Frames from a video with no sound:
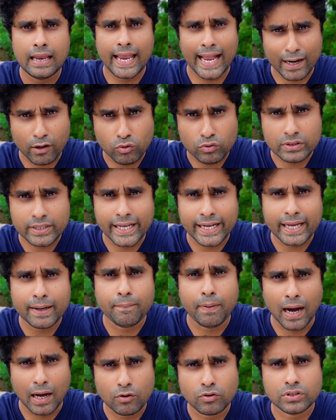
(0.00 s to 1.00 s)
এখন থেকে
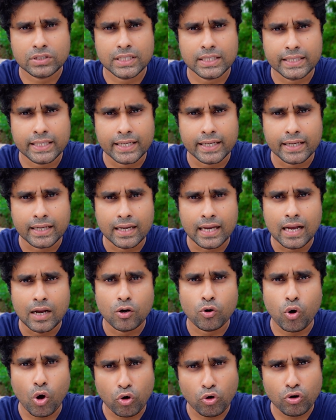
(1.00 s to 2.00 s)
ভারত যেতে
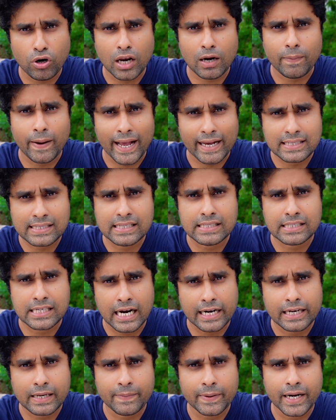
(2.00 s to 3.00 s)
করোনার ভ্যাকসিন
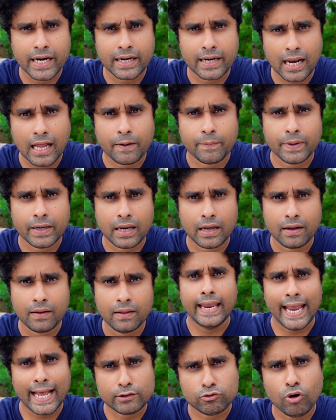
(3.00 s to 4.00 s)
সার্টিফিকেট লাগবে না
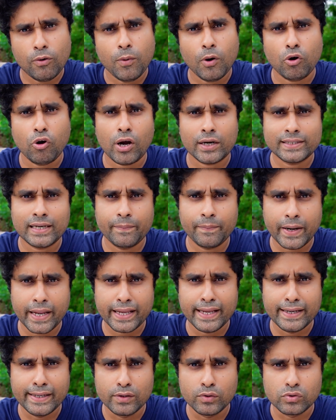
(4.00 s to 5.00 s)
এত বড় একটা
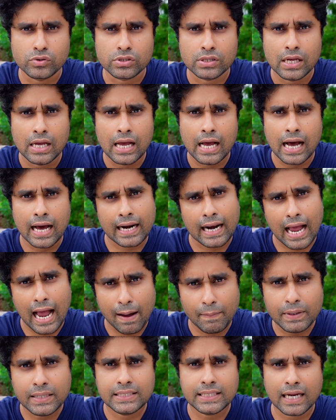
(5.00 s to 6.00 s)
ব্রেকিং নিউজ আর
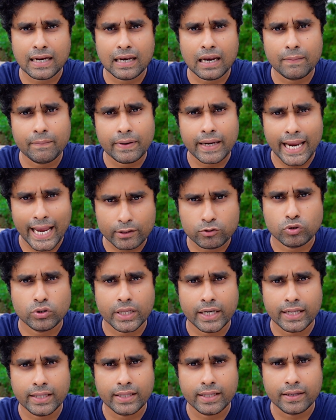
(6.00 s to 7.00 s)
আমি জানলাম এত
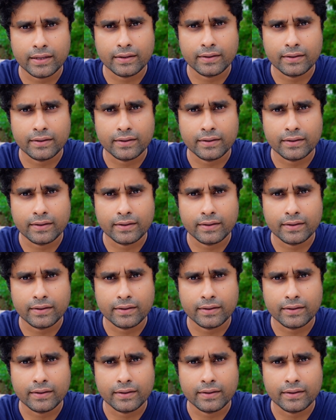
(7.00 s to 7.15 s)
দেরিতে